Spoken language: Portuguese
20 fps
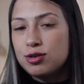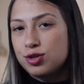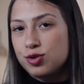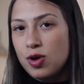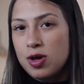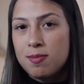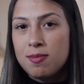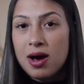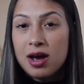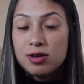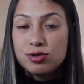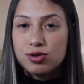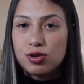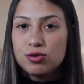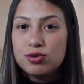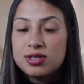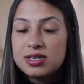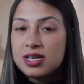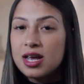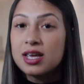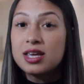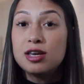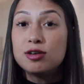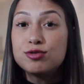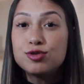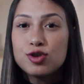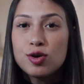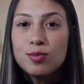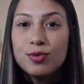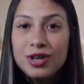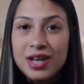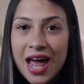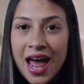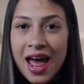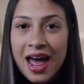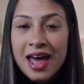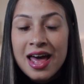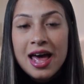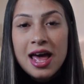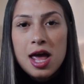eu sou irmã, eu sou do sangue, eu sou
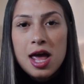mulher